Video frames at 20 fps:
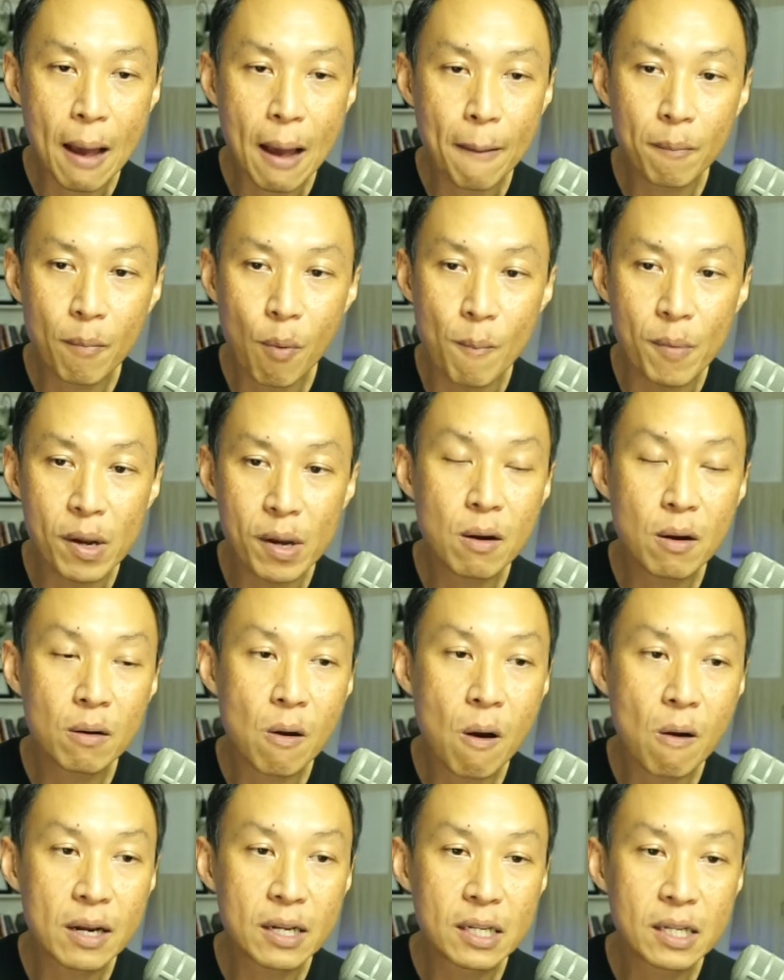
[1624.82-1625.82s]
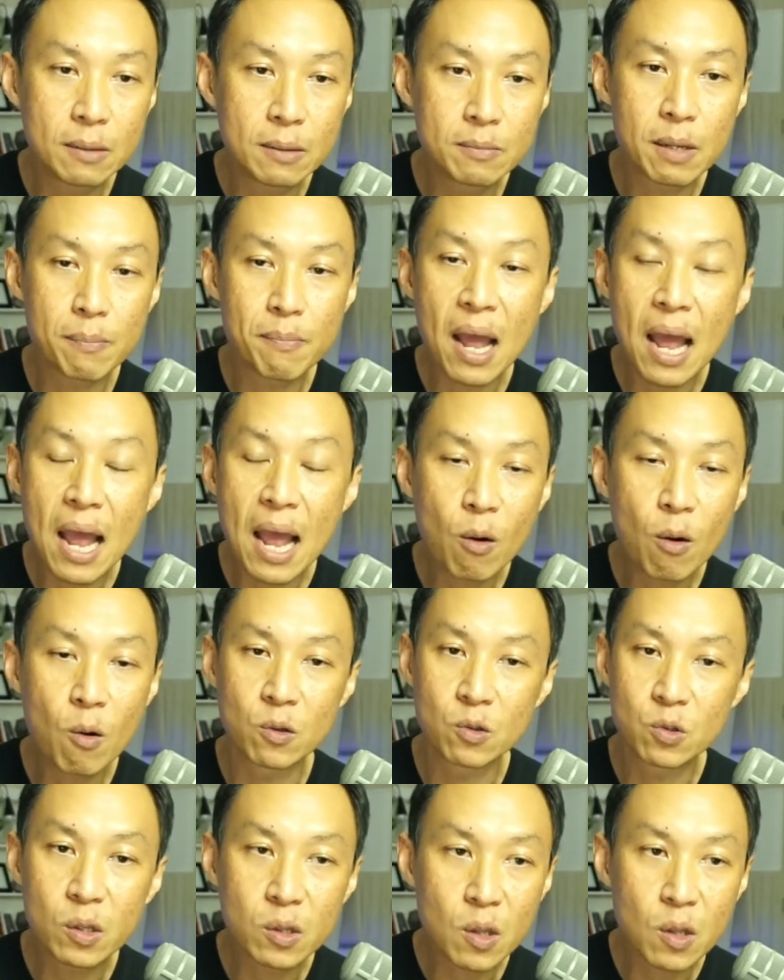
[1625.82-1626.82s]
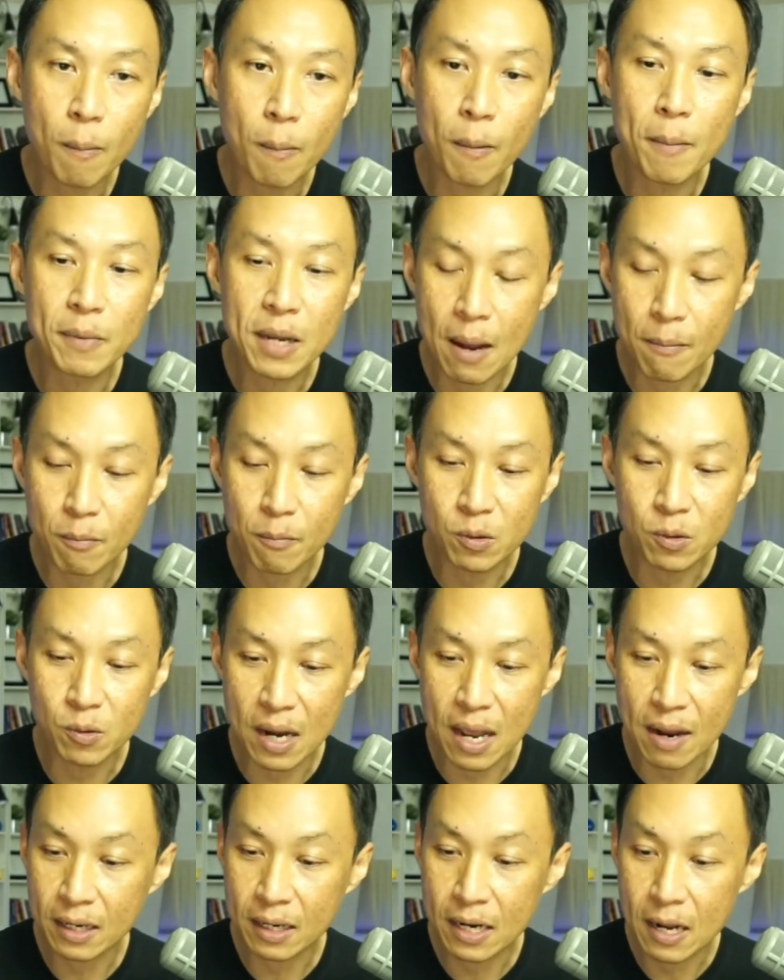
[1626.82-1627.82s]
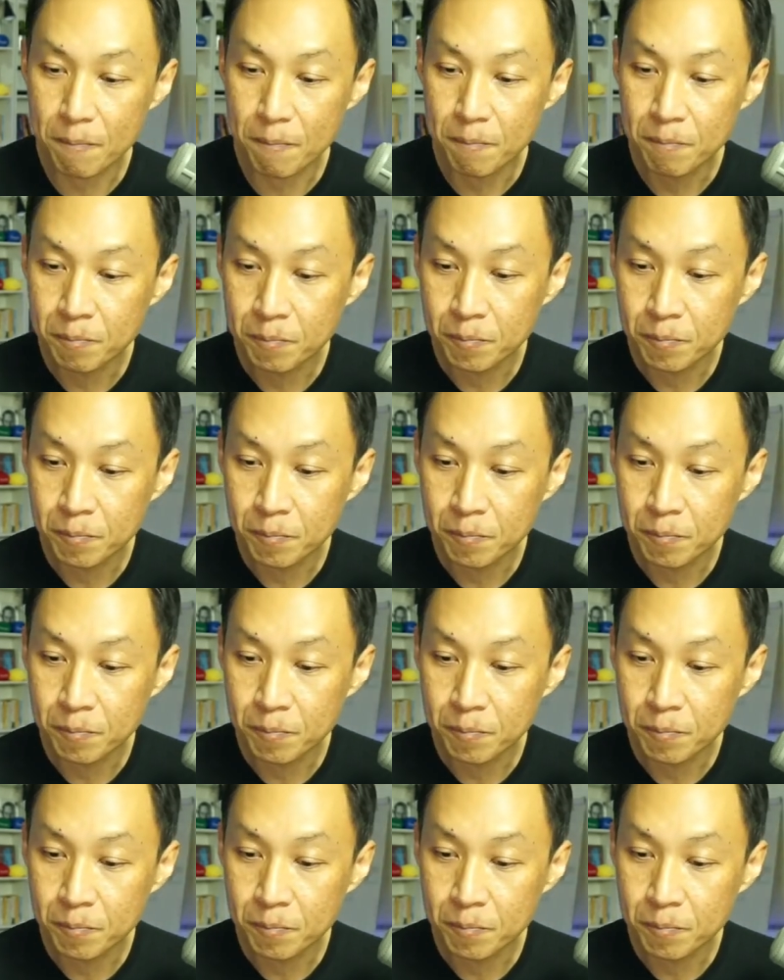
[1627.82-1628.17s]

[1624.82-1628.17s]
ถามผมมีน้องๆในทีม15คนช่วยตอบคำถามคุณอยู่แล้วนะครับ